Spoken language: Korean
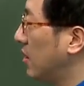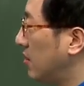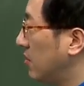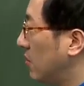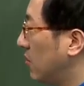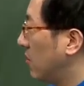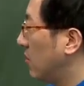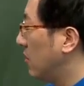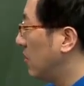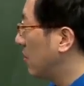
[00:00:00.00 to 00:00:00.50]

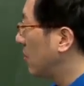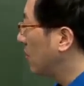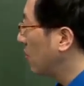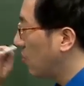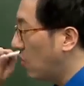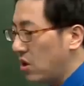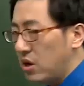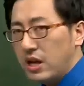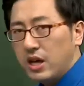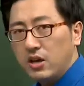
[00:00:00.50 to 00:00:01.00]
뭐,
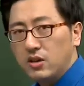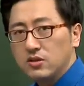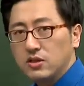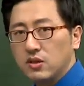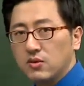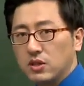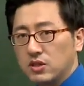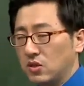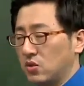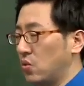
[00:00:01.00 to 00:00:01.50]
원래
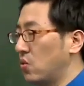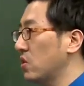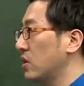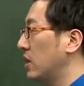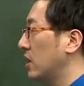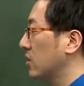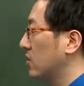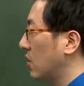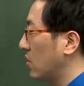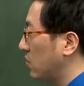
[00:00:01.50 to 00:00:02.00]
연산과 이제
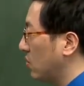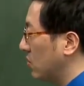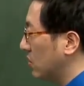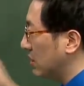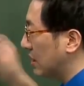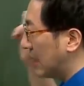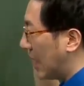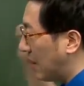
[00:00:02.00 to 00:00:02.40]
동일하게 되고 이제